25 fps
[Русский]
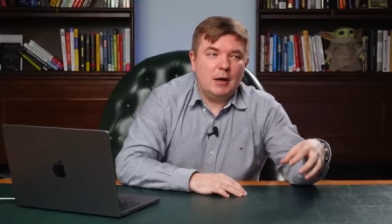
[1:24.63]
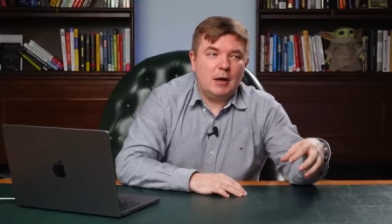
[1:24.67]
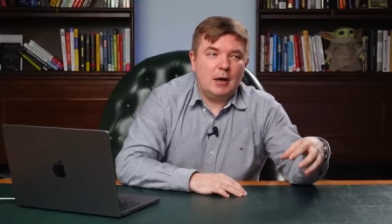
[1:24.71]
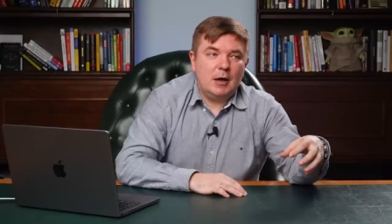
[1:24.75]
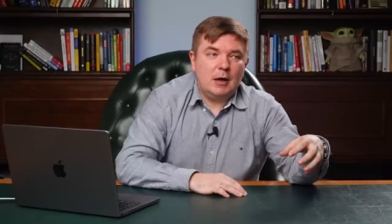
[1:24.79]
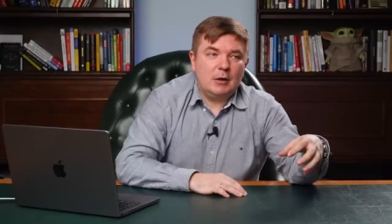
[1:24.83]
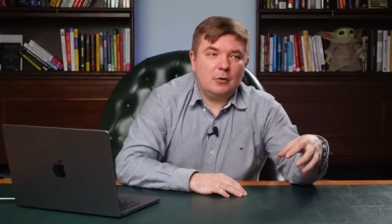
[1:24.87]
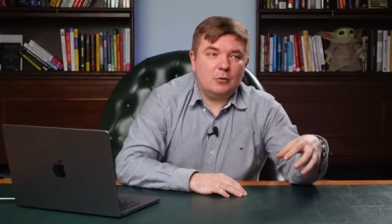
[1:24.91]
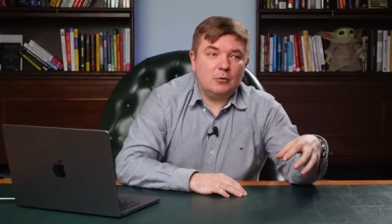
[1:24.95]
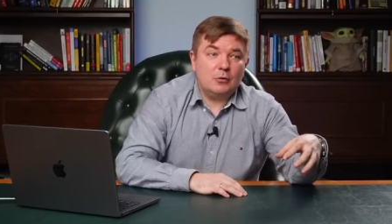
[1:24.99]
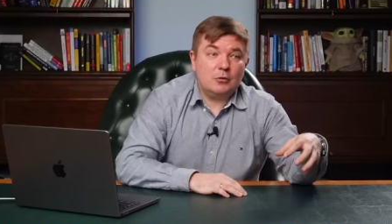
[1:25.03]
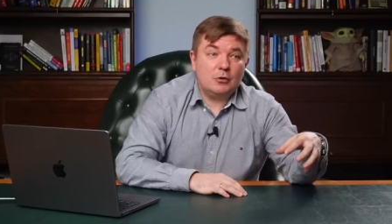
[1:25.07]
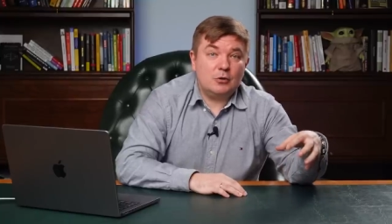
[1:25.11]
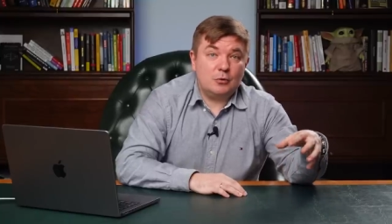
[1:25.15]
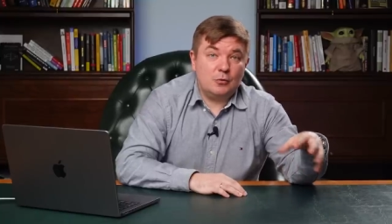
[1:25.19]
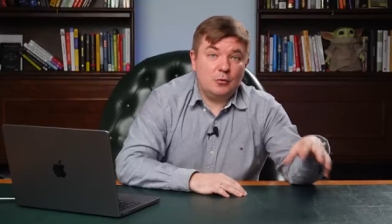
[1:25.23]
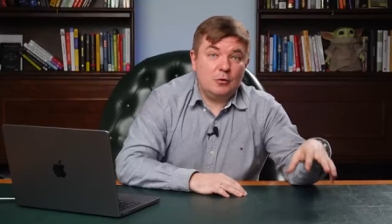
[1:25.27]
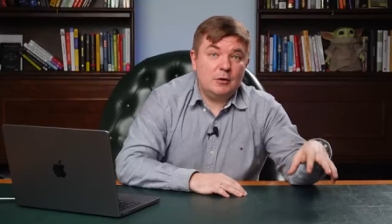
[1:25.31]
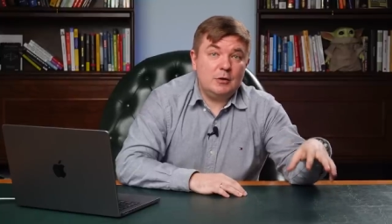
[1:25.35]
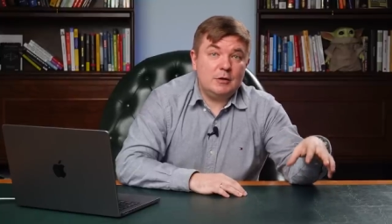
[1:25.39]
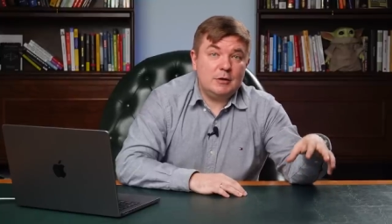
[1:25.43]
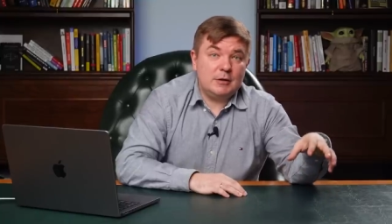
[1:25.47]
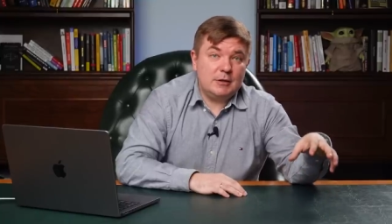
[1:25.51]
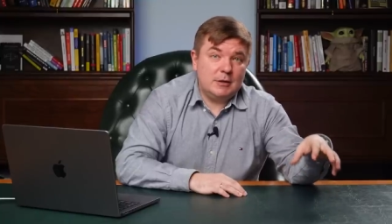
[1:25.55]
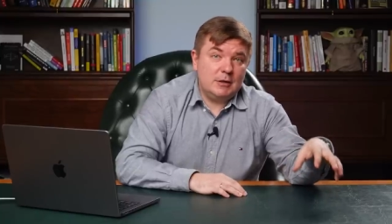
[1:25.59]
оно
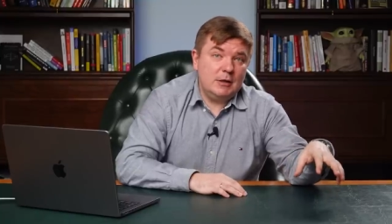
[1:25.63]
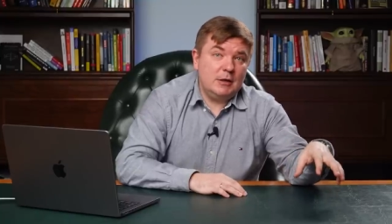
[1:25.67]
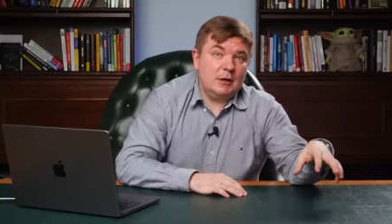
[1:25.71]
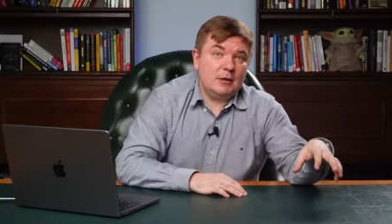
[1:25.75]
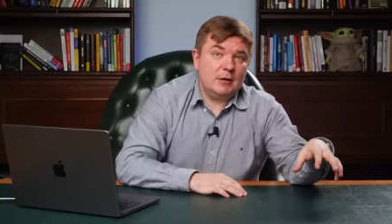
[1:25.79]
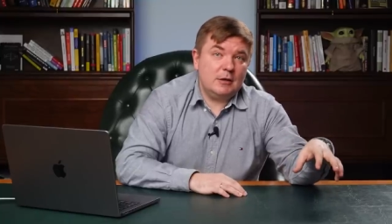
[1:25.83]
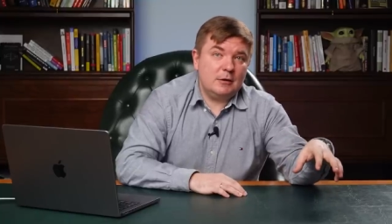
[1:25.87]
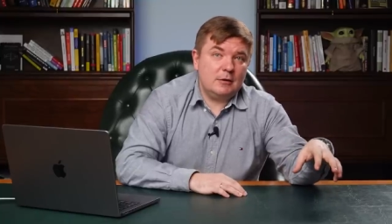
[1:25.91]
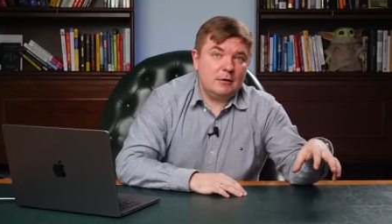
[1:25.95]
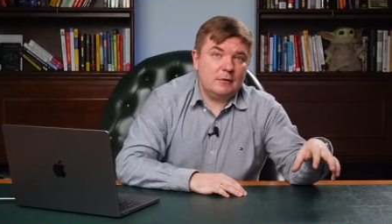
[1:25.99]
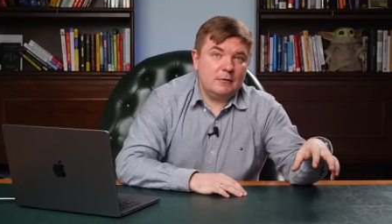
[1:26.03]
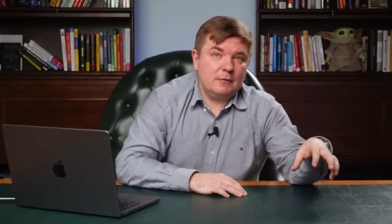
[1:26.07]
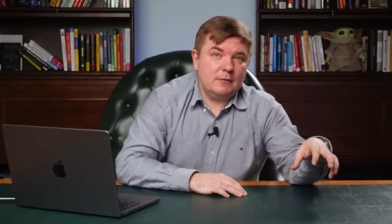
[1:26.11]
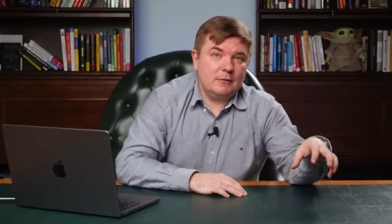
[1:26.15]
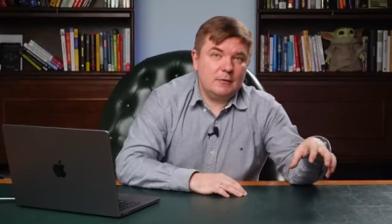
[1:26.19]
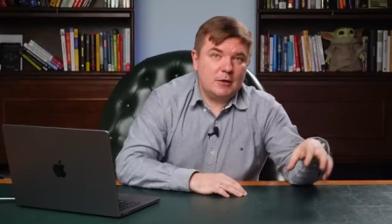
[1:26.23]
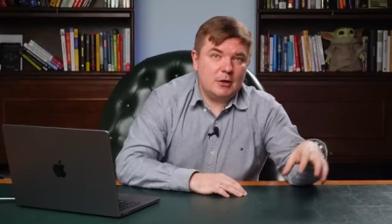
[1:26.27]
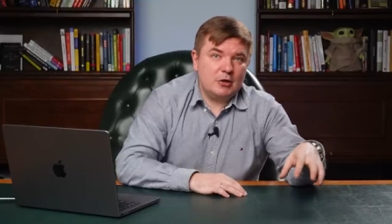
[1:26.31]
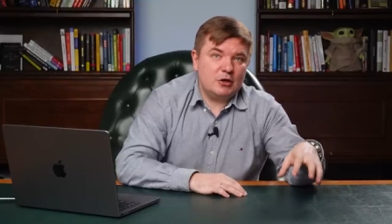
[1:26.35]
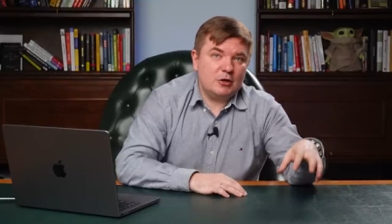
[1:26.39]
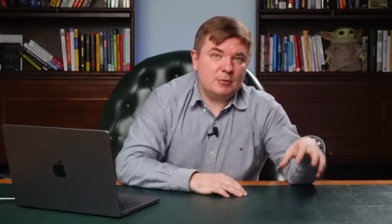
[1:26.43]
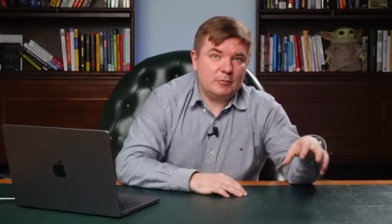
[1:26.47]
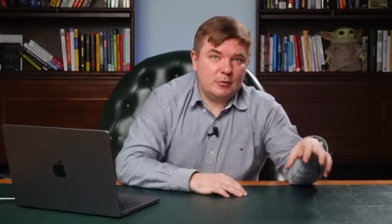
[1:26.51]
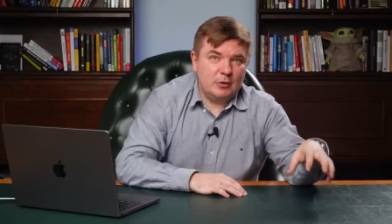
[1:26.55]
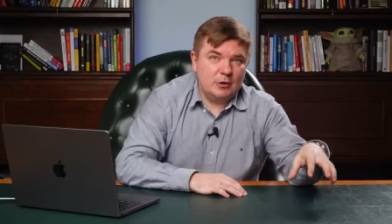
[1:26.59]
столь сильно в
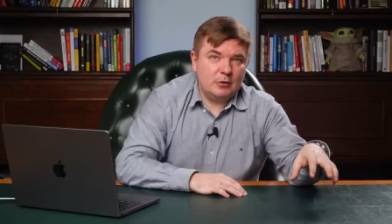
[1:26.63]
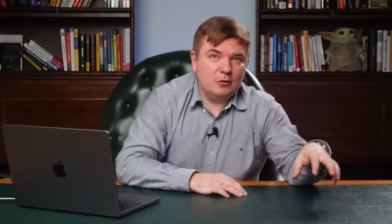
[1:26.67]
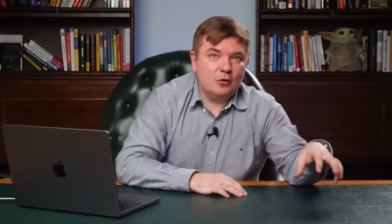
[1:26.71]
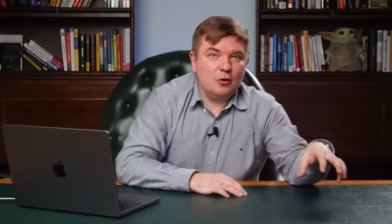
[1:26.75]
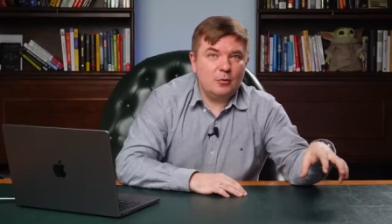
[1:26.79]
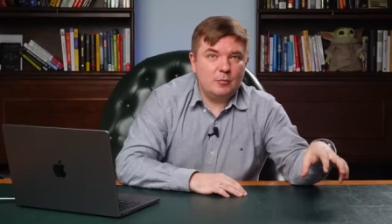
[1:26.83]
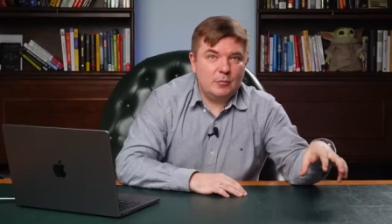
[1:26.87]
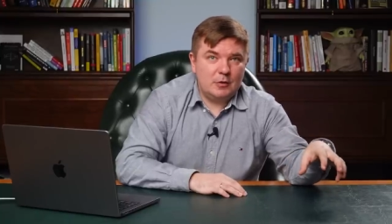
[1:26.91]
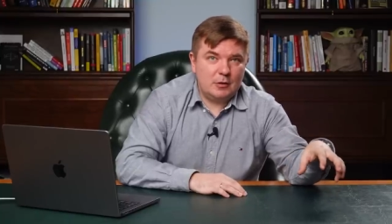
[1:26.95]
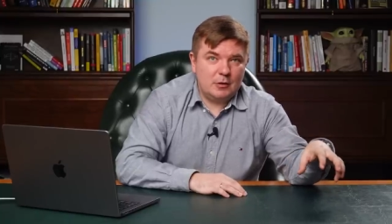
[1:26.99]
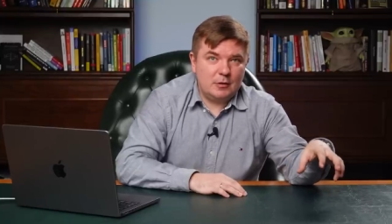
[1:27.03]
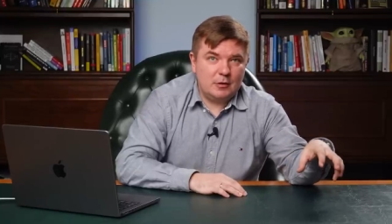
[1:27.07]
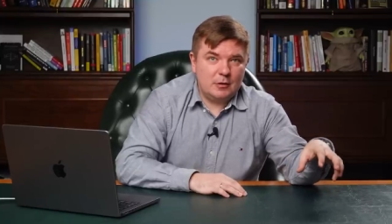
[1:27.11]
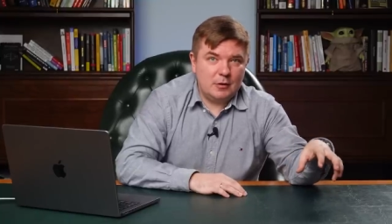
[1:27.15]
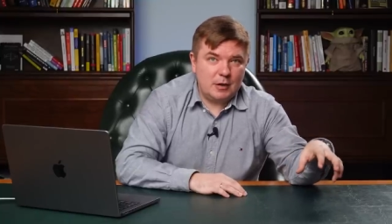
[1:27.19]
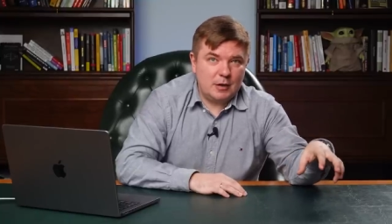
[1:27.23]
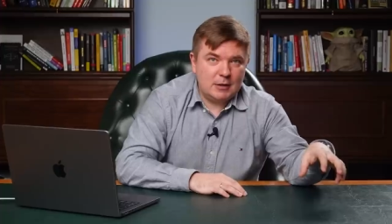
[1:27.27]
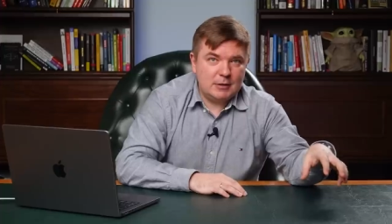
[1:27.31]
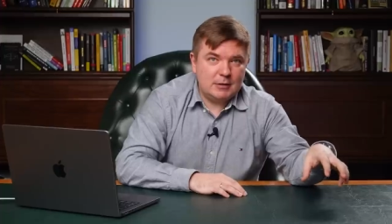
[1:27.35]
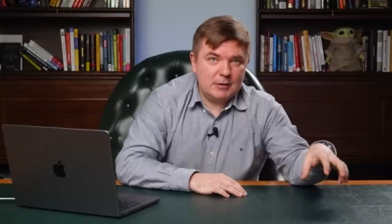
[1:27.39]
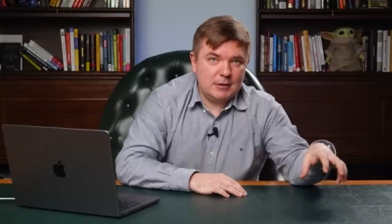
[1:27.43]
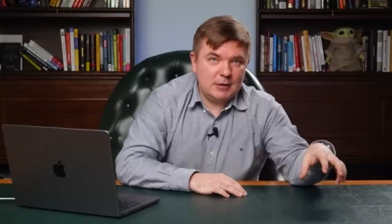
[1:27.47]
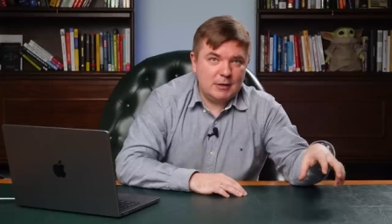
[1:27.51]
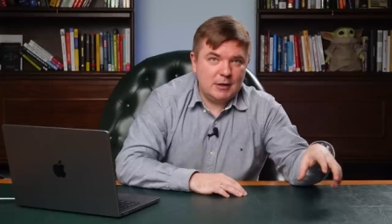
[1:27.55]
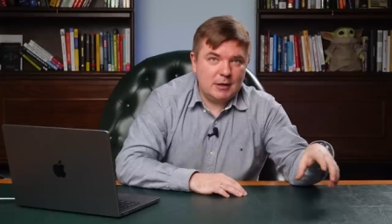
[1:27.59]
нашем геноме
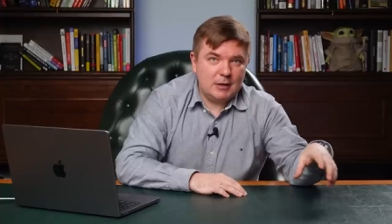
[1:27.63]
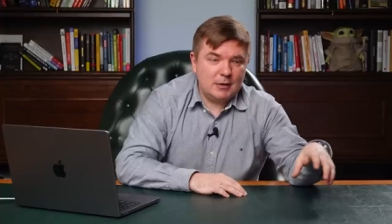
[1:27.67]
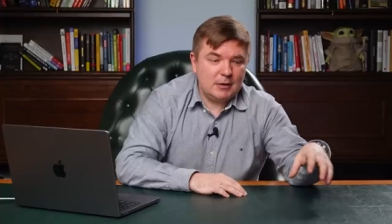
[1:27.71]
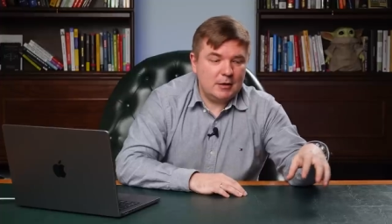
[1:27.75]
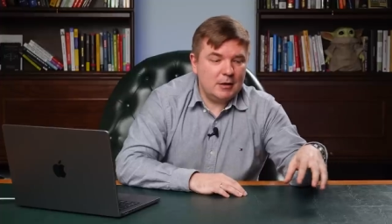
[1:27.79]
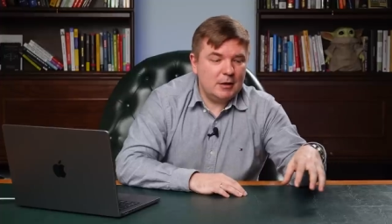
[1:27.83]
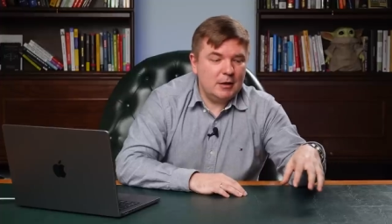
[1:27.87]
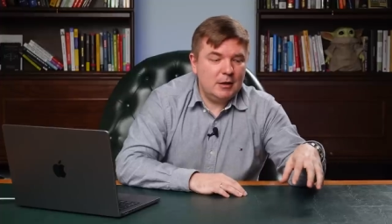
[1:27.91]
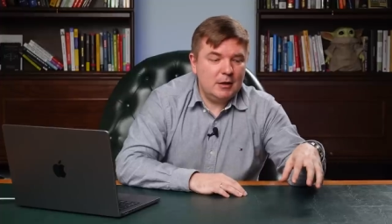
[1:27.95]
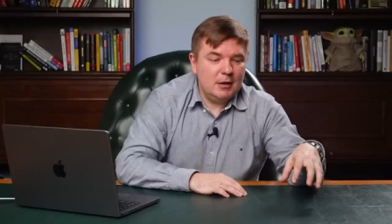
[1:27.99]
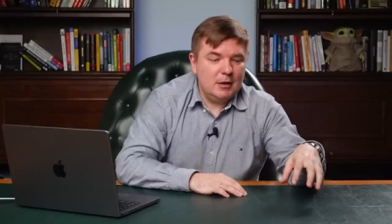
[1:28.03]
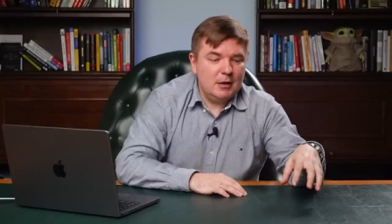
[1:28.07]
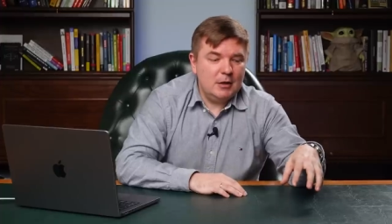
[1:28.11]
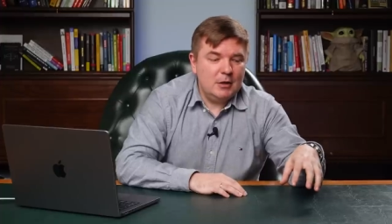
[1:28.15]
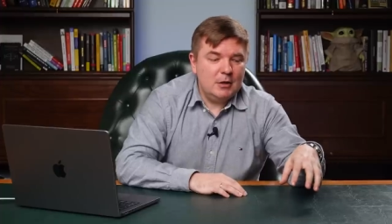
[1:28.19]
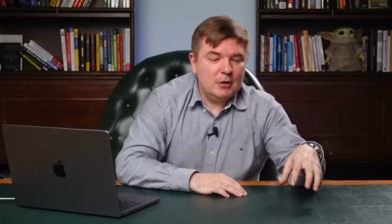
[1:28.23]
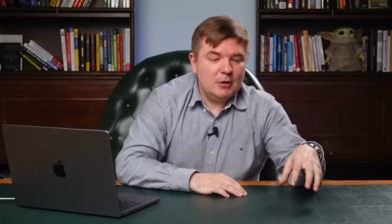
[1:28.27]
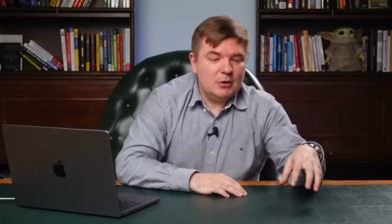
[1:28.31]
россиян, да,